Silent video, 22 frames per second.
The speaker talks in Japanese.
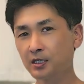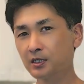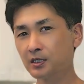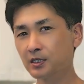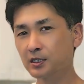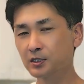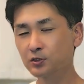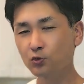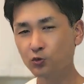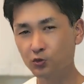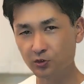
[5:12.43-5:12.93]

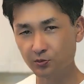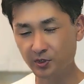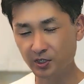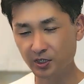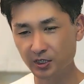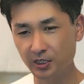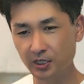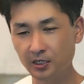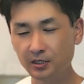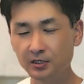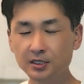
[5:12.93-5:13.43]
1組
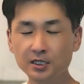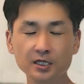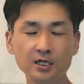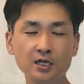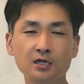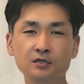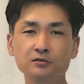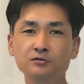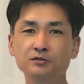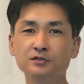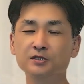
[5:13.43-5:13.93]
限定に
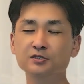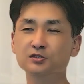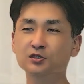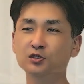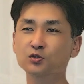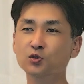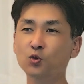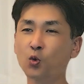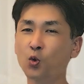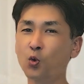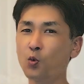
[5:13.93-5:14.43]
なるんです
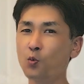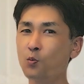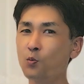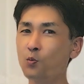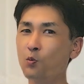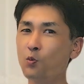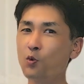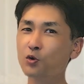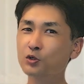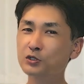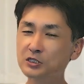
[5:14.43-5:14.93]
けど
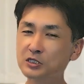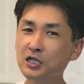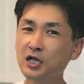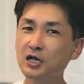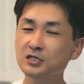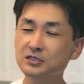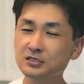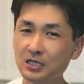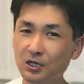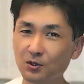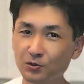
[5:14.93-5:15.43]

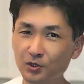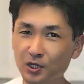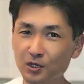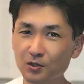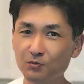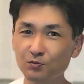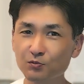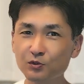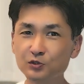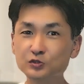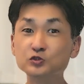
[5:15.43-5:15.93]
モニターさんをね
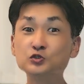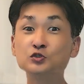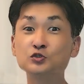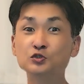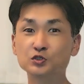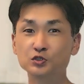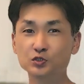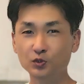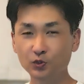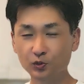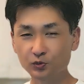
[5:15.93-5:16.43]
募集
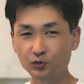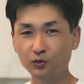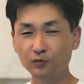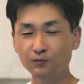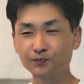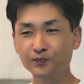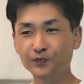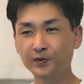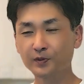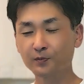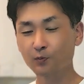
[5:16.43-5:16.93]
しようと
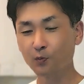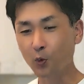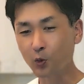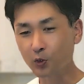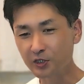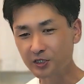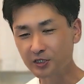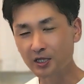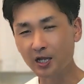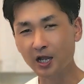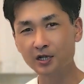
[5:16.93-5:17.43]

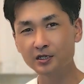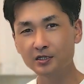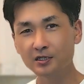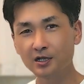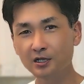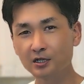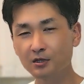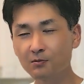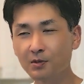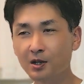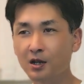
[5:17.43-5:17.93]
モニターに
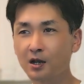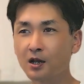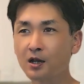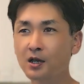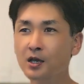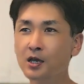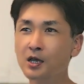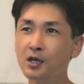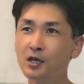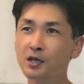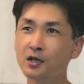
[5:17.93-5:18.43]
なれば
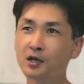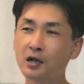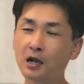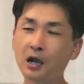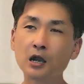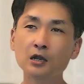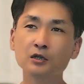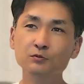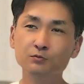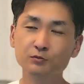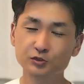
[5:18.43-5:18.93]

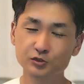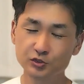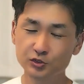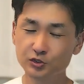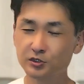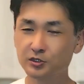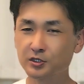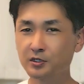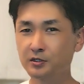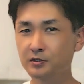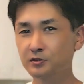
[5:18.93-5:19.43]
家具もつ
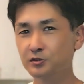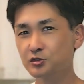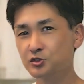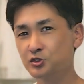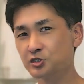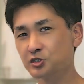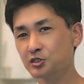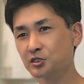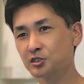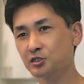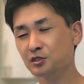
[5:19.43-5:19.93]
いてくる
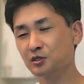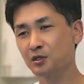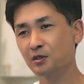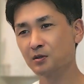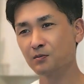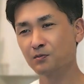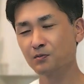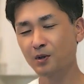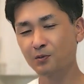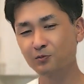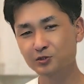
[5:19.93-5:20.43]
し、
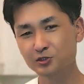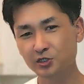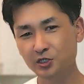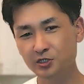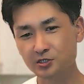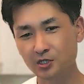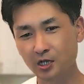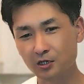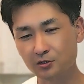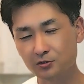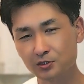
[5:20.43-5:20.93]
まあ、もしか
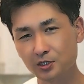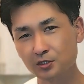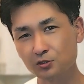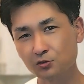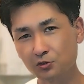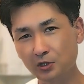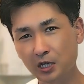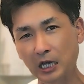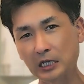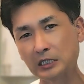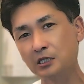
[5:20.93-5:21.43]
してある程度
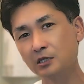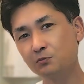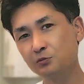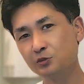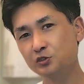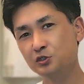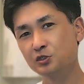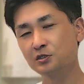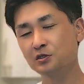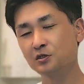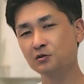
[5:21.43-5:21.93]
の家電も
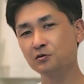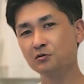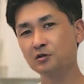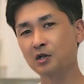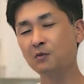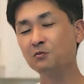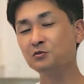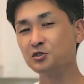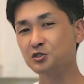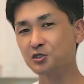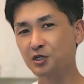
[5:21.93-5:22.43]
ついてくる
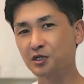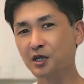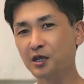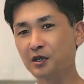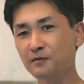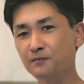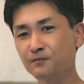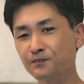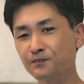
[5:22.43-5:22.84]
かもしれない